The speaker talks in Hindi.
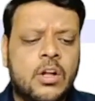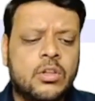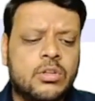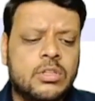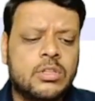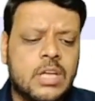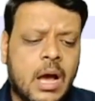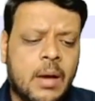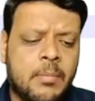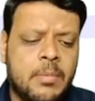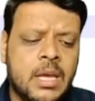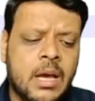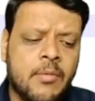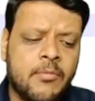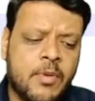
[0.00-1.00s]
तो अभी
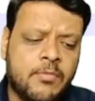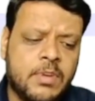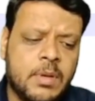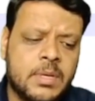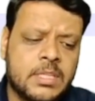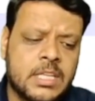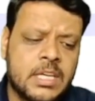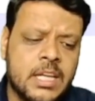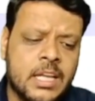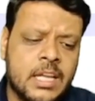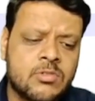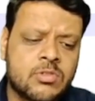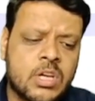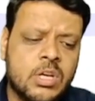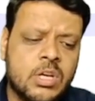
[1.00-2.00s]
आप फिफ्टी परसेंट यानी
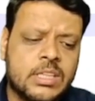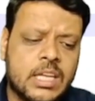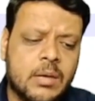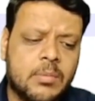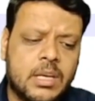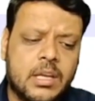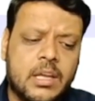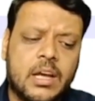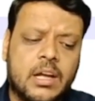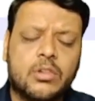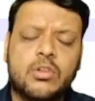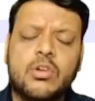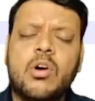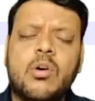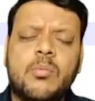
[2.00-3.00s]
इसको इतना बन गया
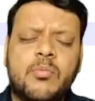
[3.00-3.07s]
तो